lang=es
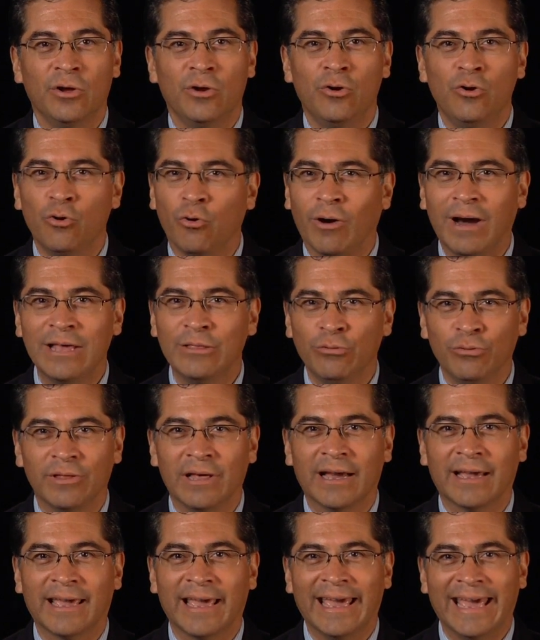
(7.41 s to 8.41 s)
No hay
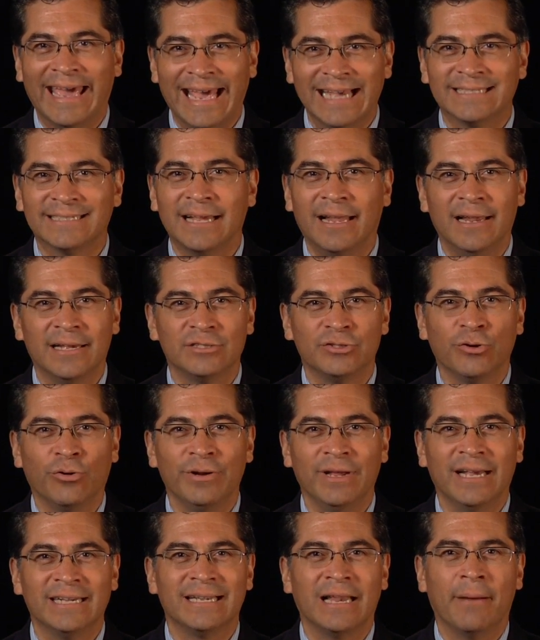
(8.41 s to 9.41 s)
duda que esta
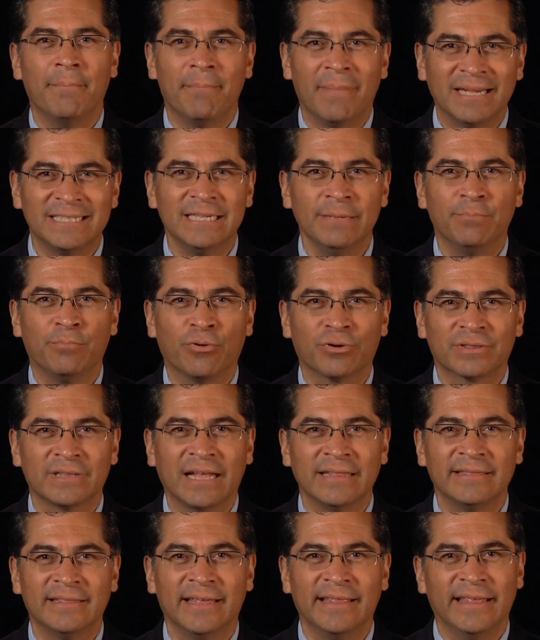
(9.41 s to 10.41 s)
elección es la más
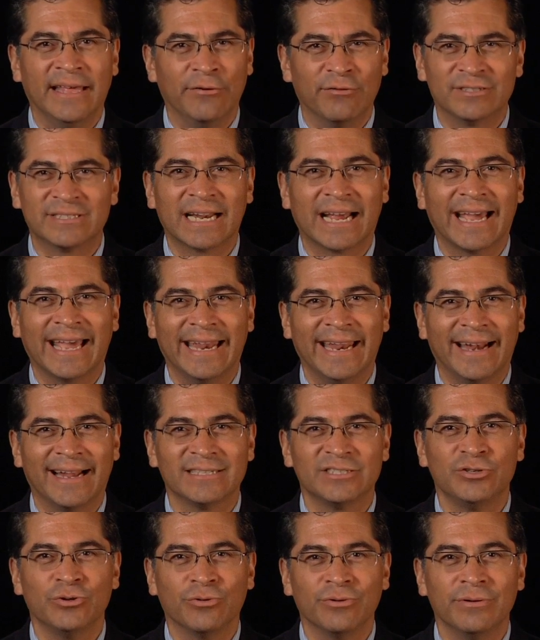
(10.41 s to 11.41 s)
importante de nuestra
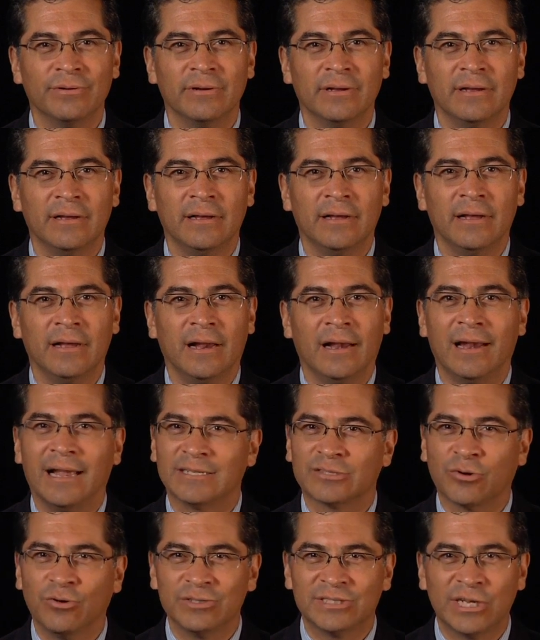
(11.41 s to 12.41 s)
generación.
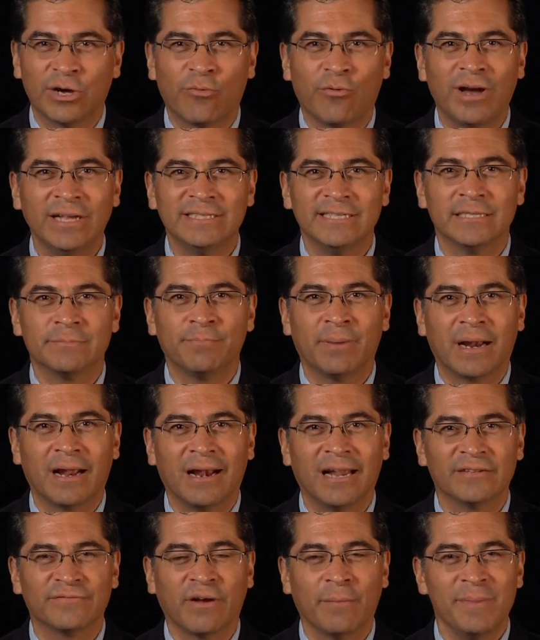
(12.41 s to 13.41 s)
Las consecuencias para
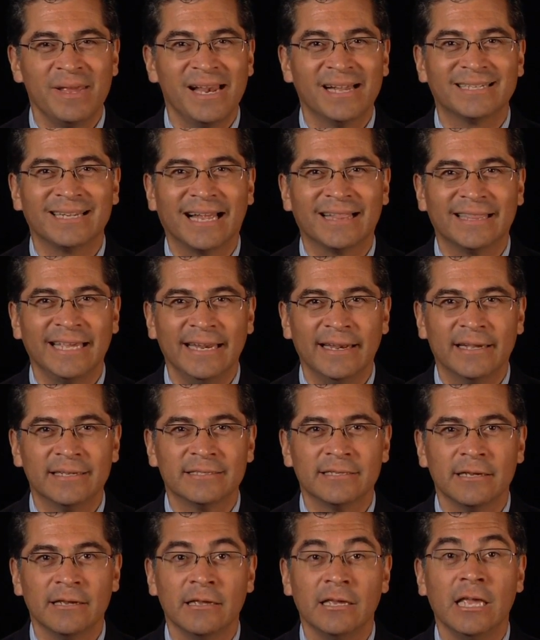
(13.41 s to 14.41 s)
las familias
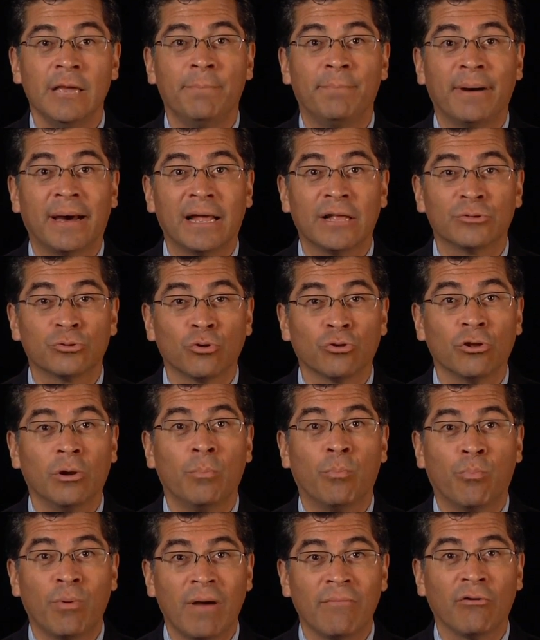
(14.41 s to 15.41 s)
latinas y para todo el
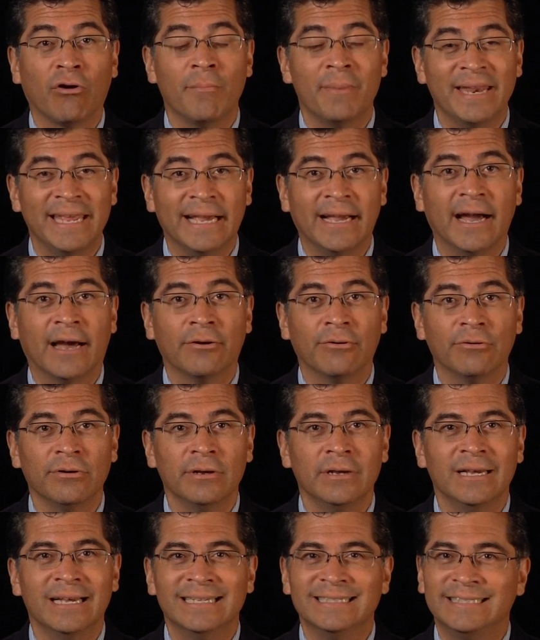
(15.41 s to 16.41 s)
pueblo americano
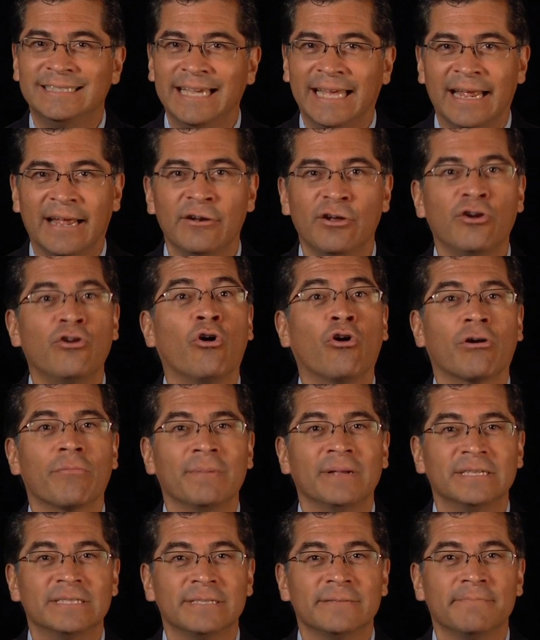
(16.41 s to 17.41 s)
serán
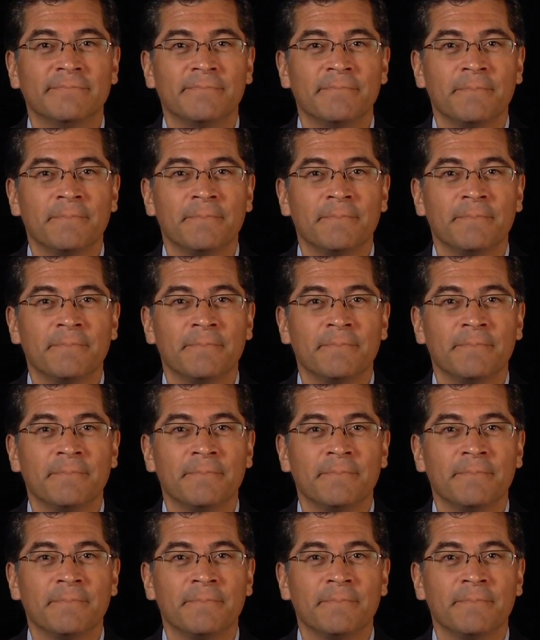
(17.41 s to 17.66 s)
enormes.